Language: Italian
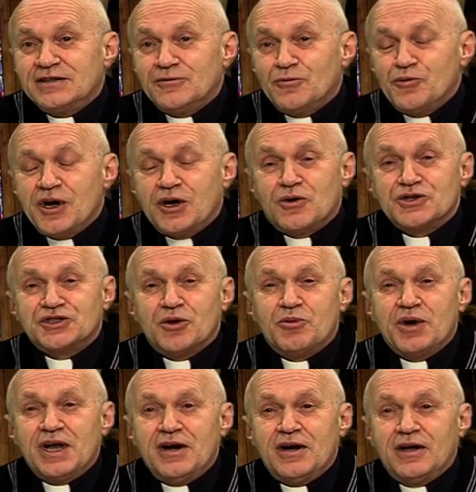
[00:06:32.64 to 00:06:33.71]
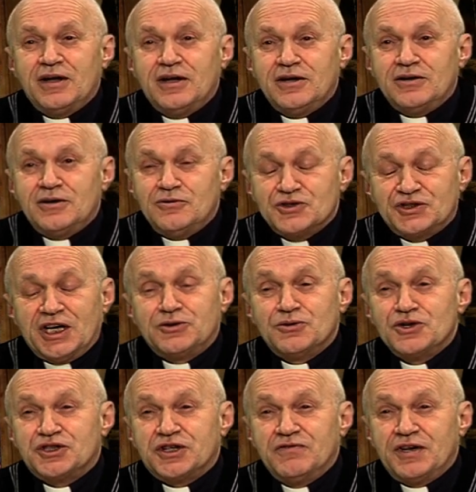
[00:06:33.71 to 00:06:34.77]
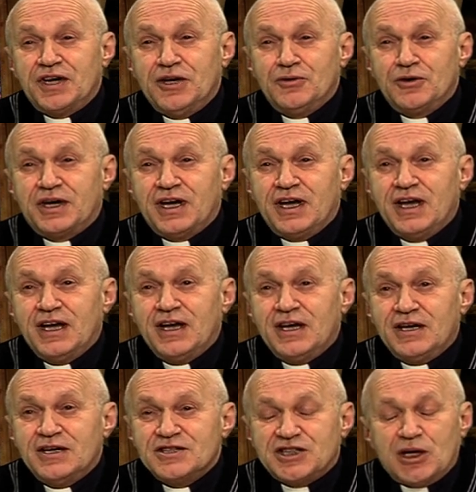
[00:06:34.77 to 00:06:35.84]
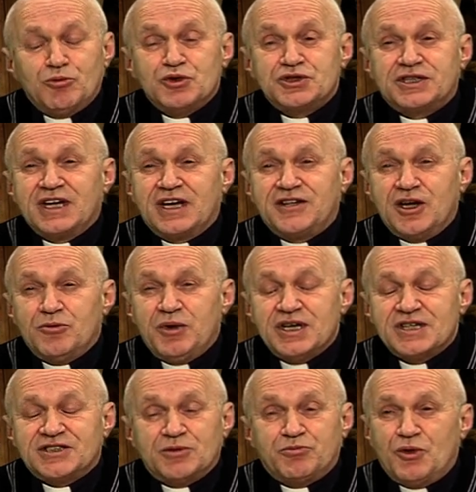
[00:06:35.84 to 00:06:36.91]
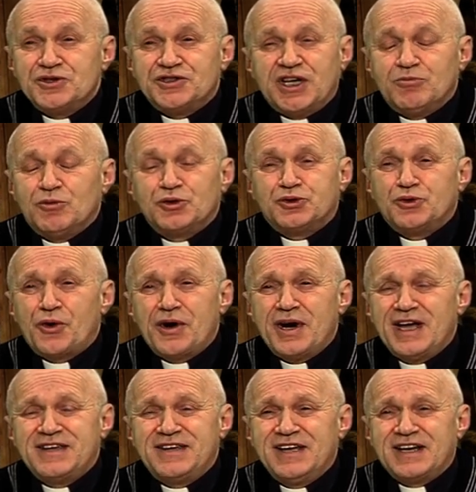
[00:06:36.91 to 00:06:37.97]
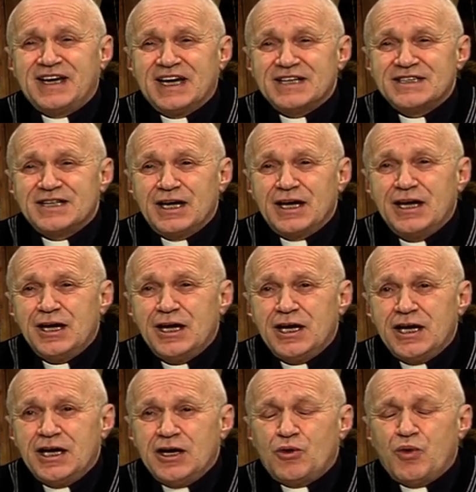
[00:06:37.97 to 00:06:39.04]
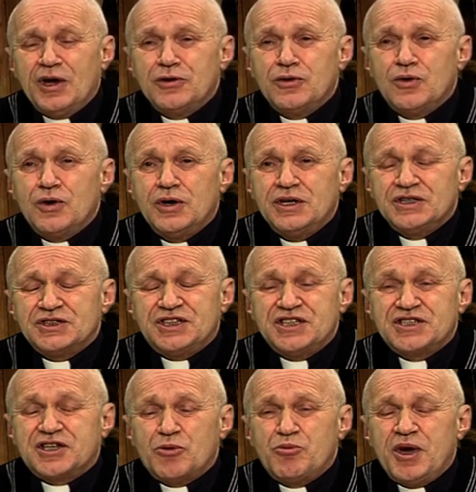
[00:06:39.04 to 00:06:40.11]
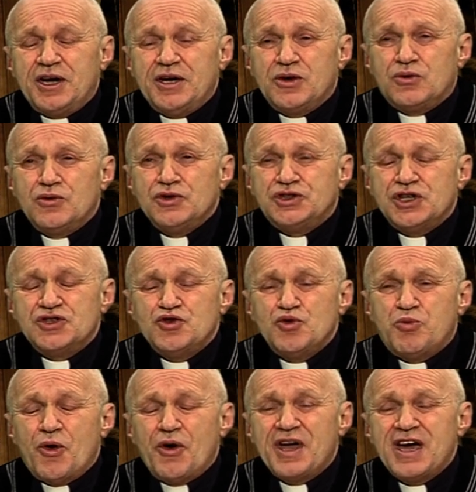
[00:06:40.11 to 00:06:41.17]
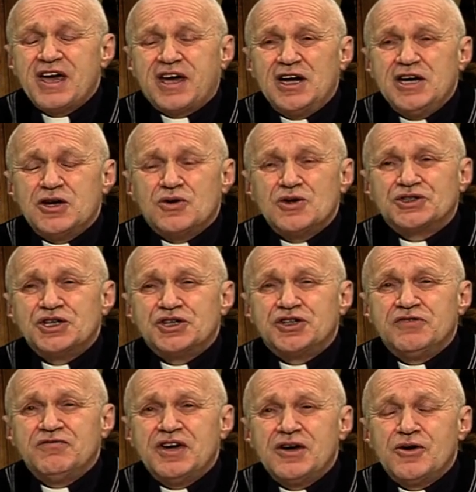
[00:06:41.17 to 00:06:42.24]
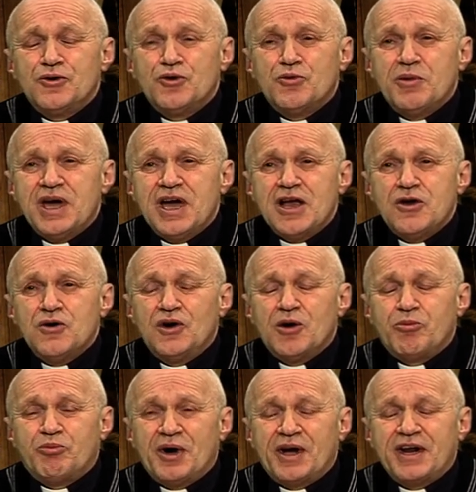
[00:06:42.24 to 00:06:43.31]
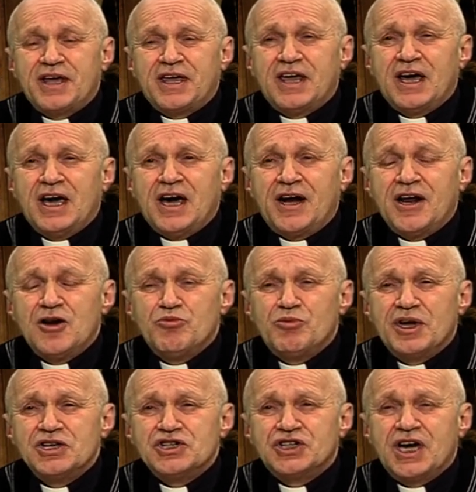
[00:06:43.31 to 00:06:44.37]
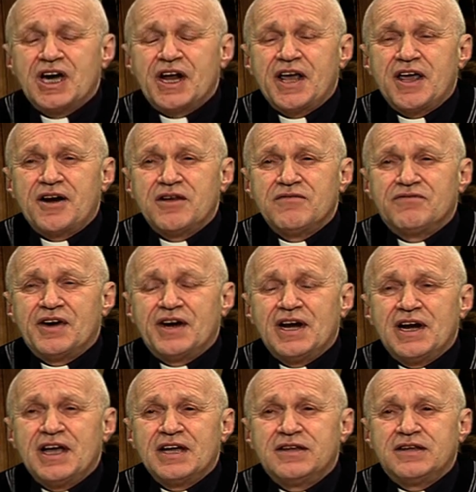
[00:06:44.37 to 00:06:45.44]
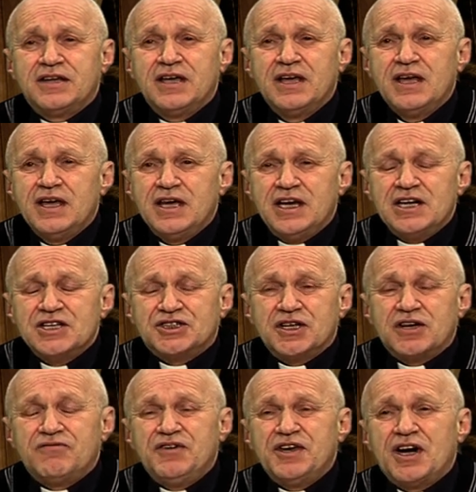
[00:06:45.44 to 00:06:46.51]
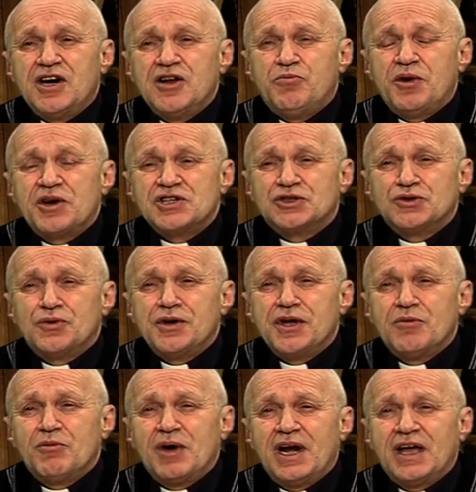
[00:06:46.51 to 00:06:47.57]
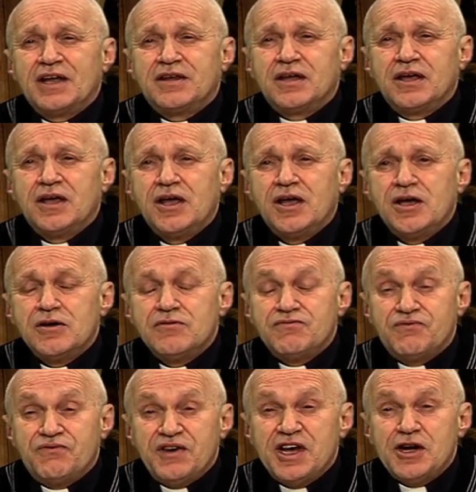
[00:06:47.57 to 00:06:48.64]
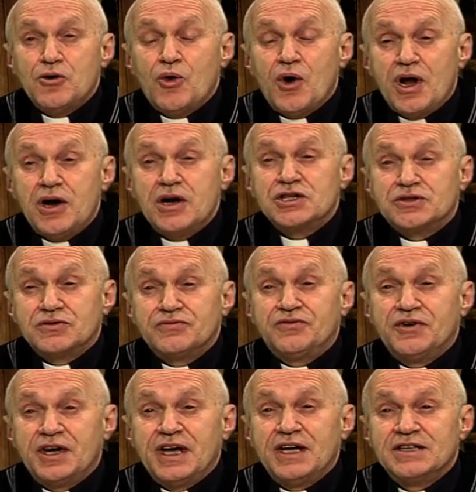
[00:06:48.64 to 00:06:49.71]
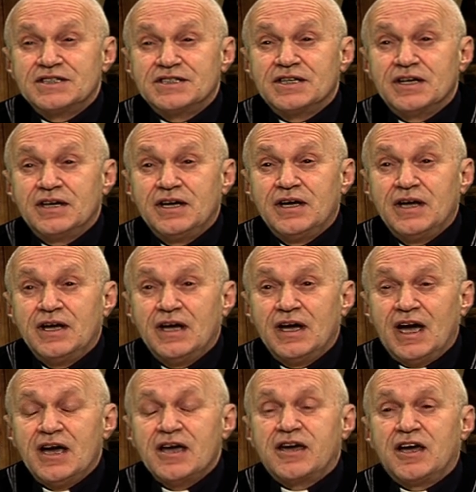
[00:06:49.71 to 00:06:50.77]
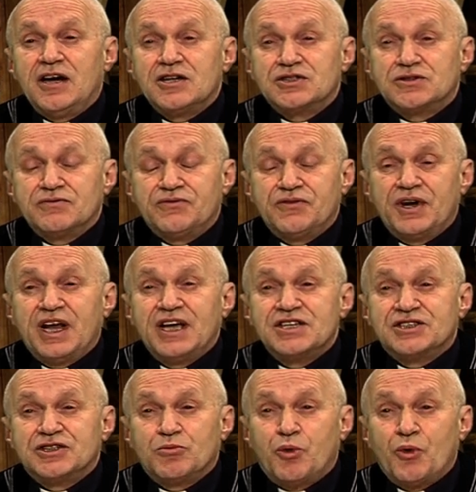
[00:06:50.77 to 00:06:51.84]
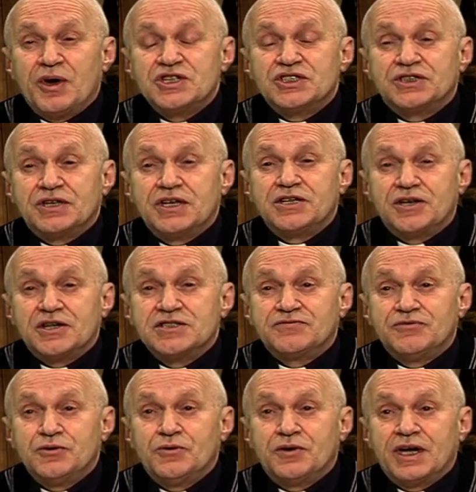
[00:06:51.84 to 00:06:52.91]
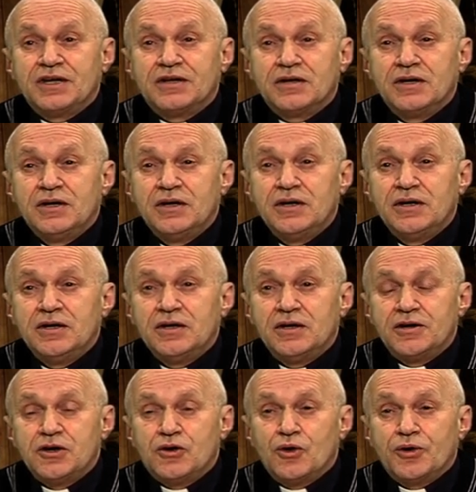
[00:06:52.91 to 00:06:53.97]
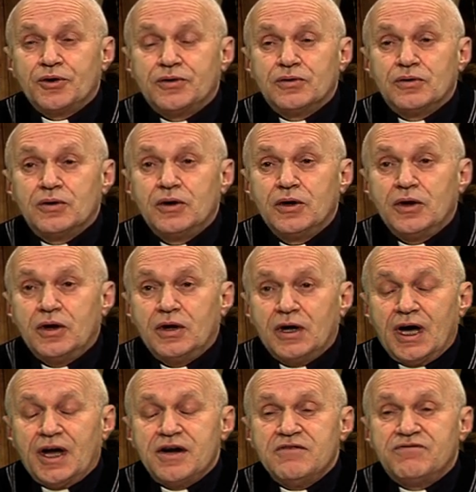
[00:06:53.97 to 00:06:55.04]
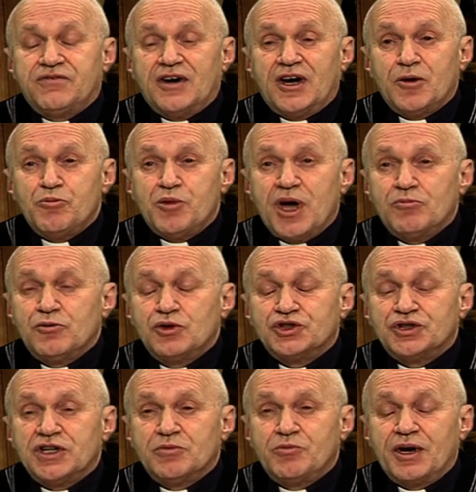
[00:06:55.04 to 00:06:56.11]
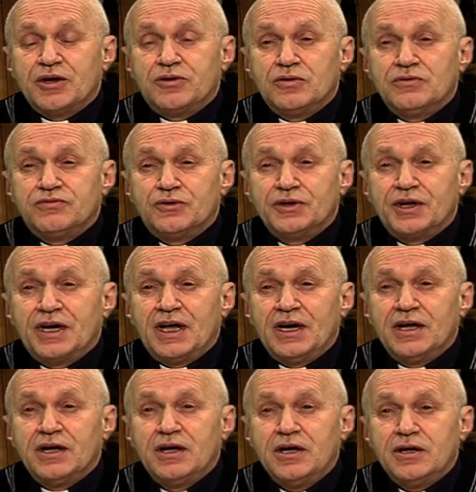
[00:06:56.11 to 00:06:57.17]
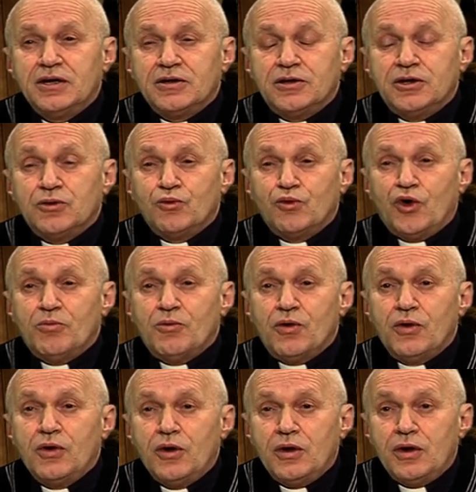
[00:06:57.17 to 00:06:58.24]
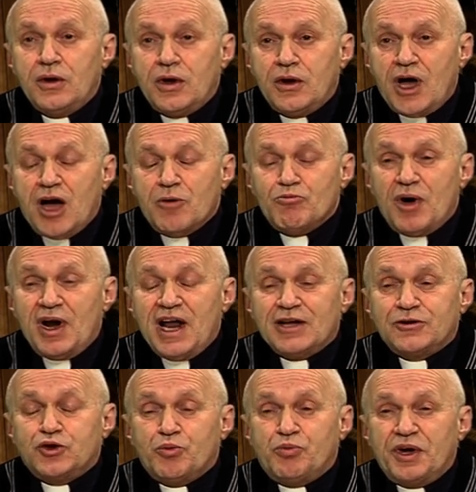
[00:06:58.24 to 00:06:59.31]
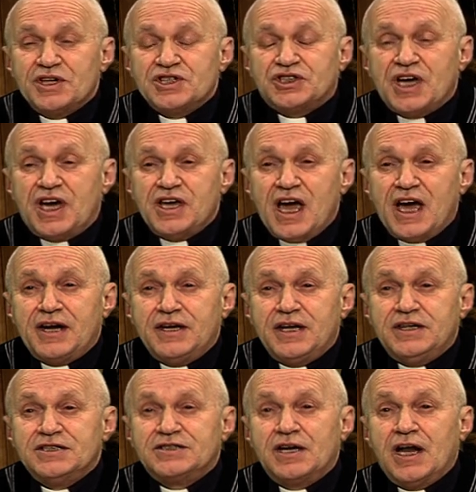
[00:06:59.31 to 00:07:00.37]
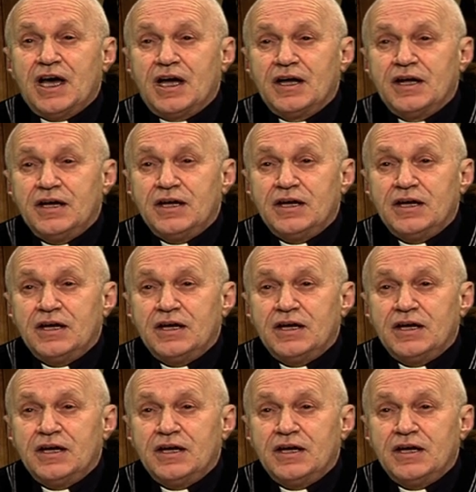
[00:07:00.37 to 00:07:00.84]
una cosa bella. Lo sa Don Severino che siamo stati a messa, poi siamo tornati a casa e quando si sta bene con Gesù poi anche le cose ci vengono meglio, l'apparecchiare, il mangiare, il rifare i letti, il servire le persone ammalate, fino alla sofferenza. Anche la sofferenza può essere trasfigurata. Ricordo anni fa abbiamo celebrato il funerale di un uomo ammalato per sei anni di SLA